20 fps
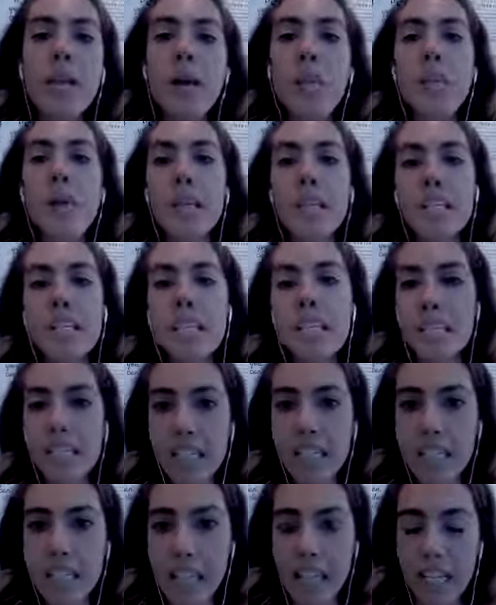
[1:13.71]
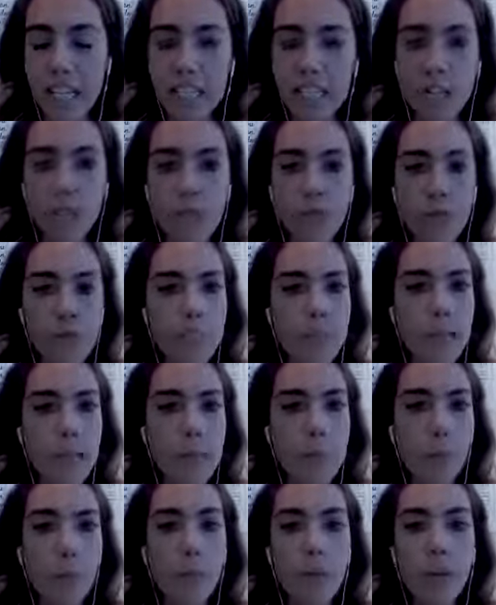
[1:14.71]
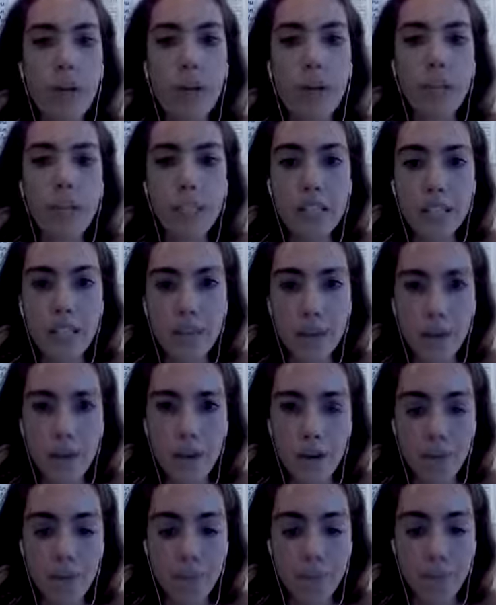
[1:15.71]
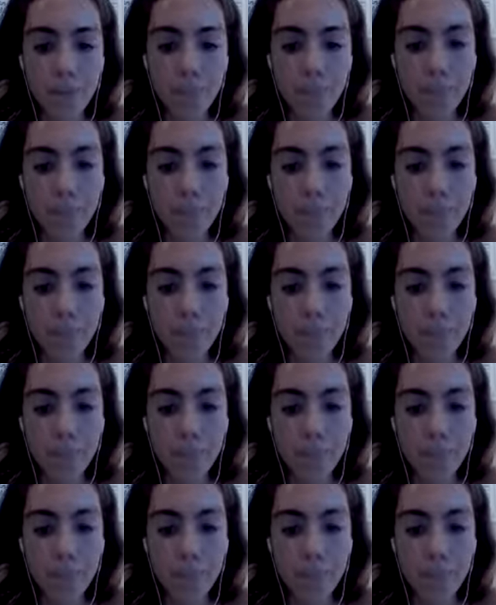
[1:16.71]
man ist jetzt nicht die ganze Zeit auf WhatsApp oder Instagram.